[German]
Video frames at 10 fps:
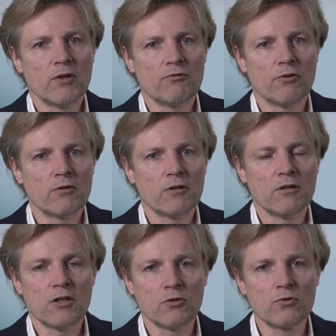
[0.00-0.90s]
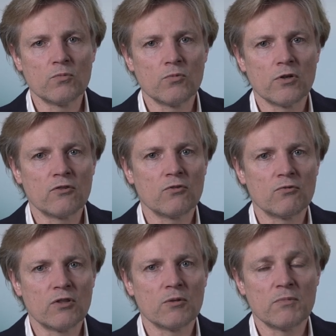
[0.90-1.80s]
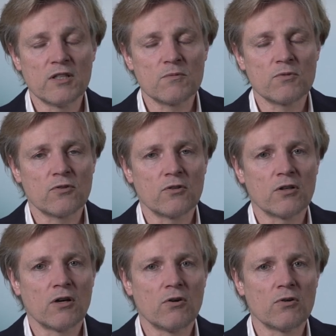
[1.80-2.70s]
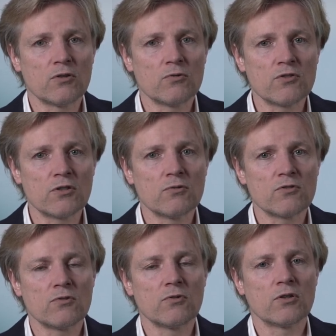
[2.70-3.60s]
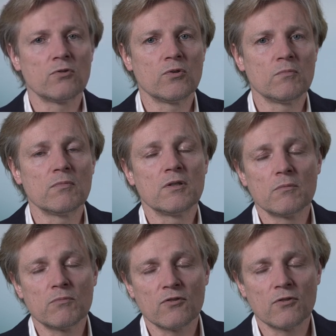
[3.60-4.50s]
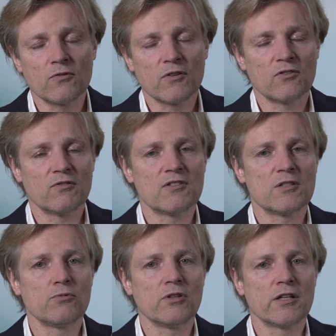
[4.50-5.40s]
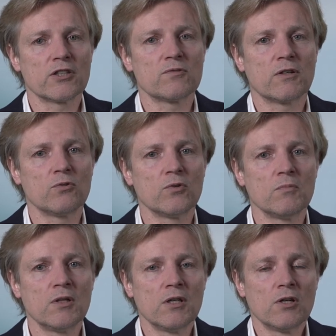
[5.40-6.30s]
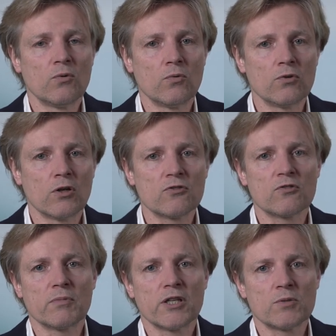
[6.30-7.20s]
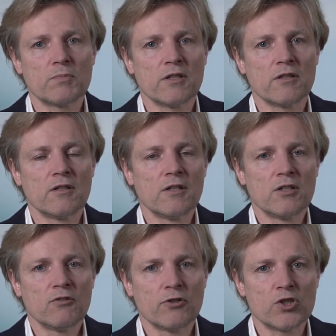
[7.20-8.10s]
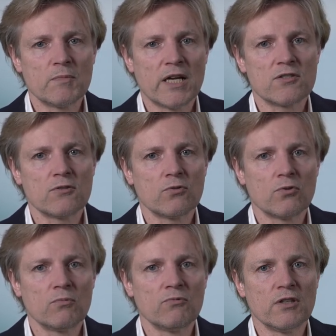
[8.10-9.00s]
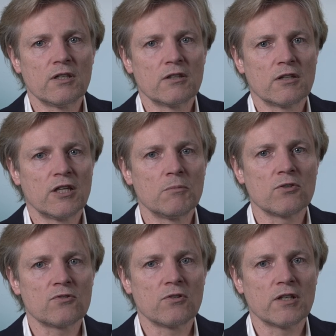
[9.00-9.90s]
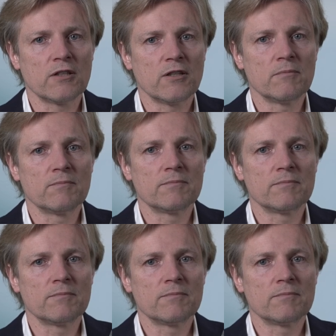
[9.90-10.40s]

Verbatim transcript: von Hirntumoren sowie insbesondere auch akusticus bzw. vestibularisch Vanomen und auch zum Beispiel von Schmerzsyndromen wie der Trigeminusneuralgie.